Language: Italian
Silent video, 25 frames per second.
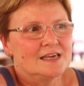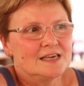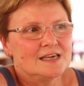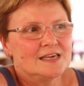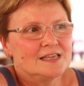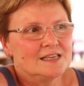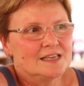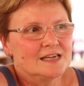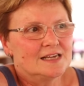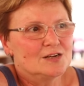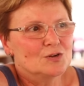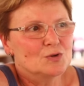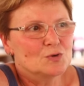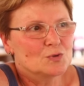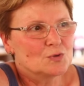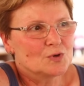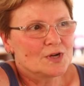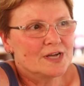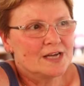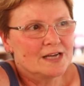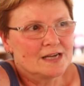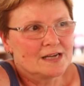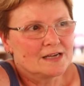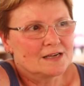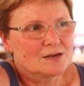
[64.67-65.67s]
E da
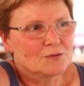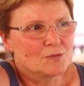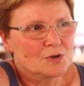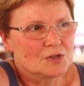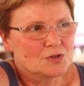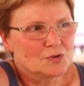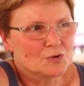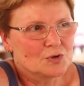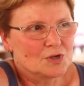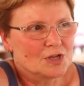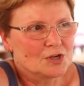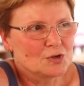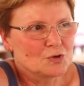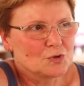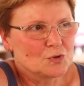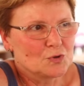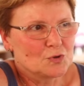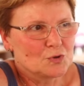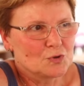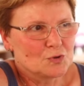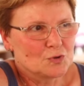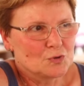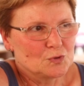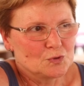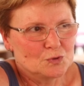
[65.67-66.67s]
allora quando
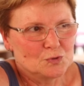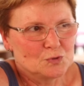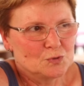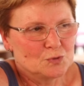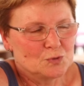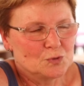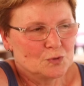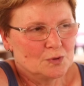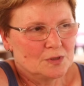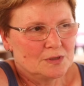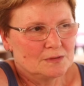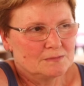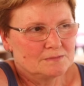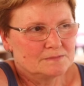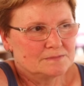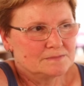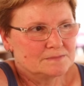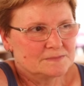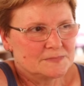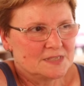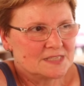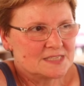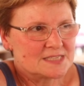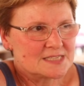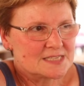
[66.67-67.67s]
l'hanno
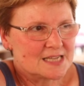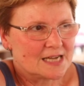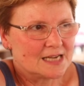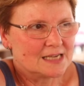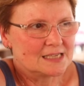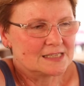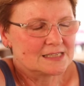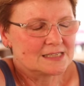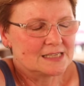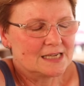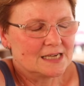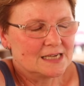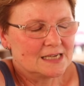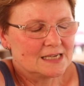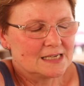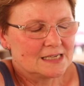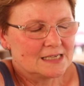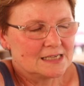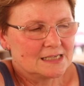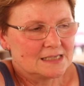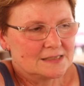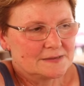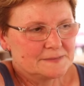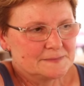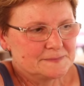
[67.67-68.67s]
è
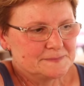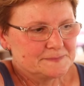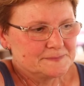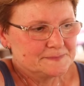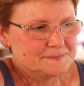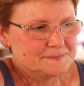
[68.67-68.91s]
stata